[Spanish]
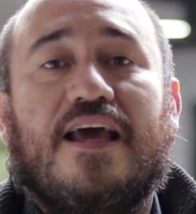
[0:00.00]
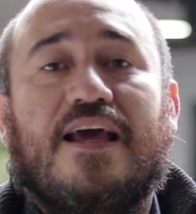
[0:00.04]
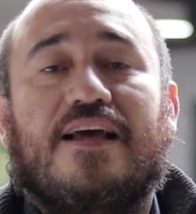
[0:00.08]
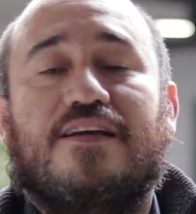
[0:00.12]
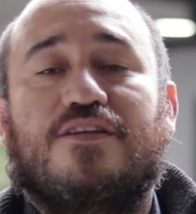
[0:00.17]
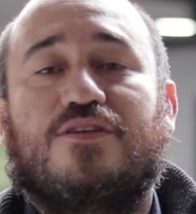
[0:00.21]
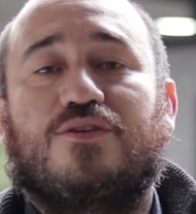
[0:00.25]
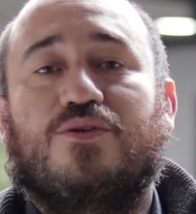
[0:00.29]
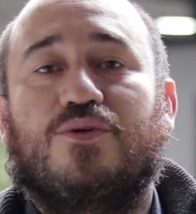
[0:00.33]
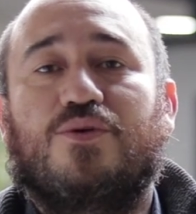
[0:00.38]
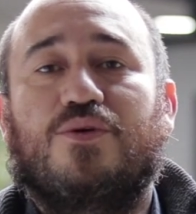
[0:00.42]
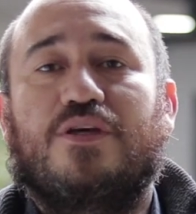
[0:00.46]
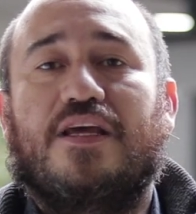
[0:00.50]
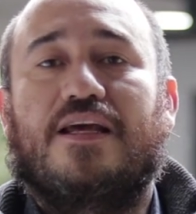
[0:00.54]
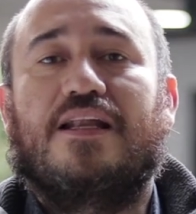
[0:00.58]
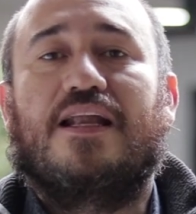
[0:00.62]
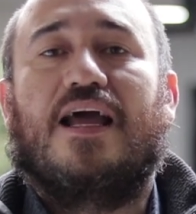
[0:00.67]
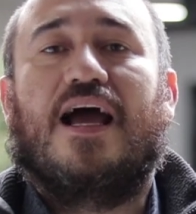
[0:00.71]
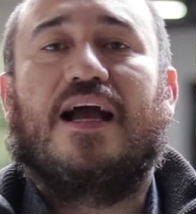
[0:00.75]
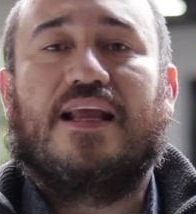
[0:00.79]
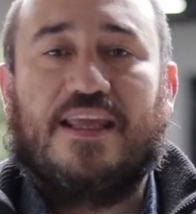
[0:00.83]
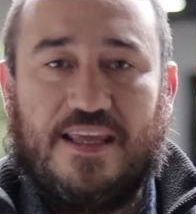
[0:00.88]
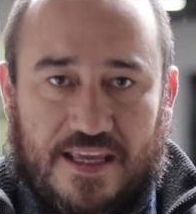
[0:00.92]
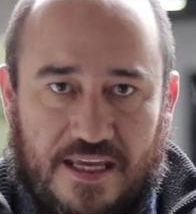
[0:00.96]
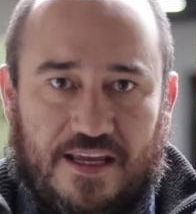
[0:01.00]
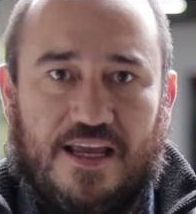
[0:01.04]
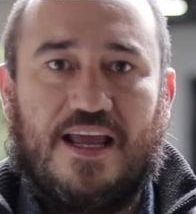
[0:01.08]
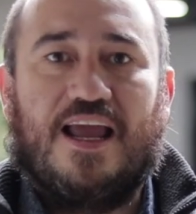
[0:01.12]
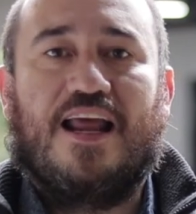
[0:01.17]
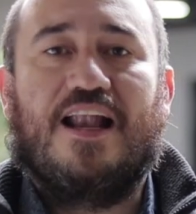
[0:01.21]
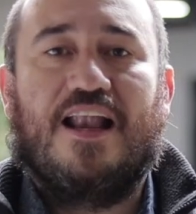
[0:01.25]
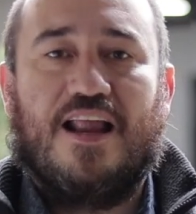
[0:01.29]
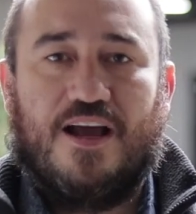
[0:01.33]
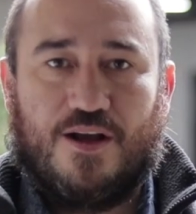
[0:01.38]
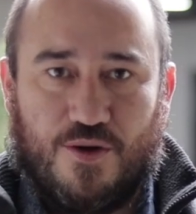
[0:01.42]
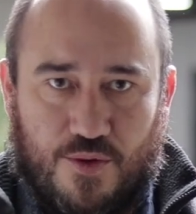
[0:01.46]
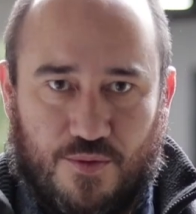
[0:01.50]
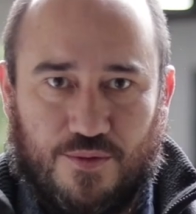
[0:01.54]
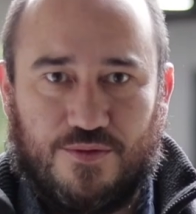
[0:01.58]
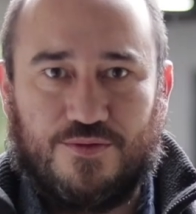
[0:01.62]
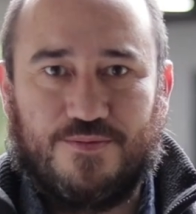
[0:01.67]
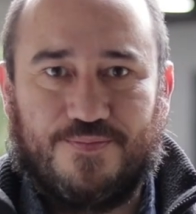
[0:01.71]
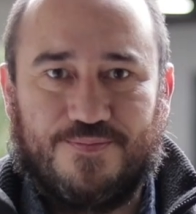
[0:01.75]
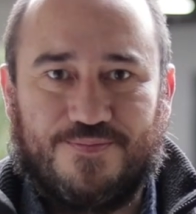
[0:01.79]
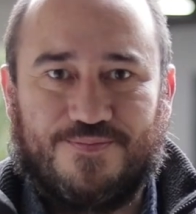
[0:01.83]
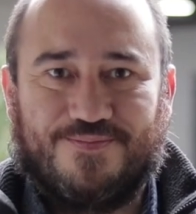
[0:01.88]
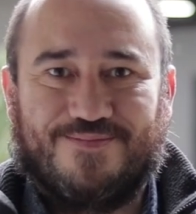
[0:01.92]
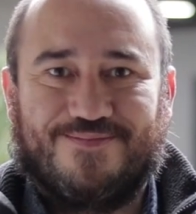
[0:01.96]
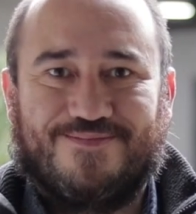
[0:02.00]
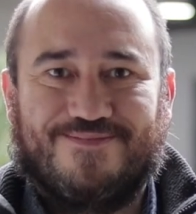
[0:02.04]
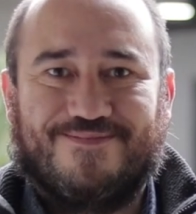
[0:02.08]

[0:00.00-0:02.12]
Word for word: estudien aquí en la CUN.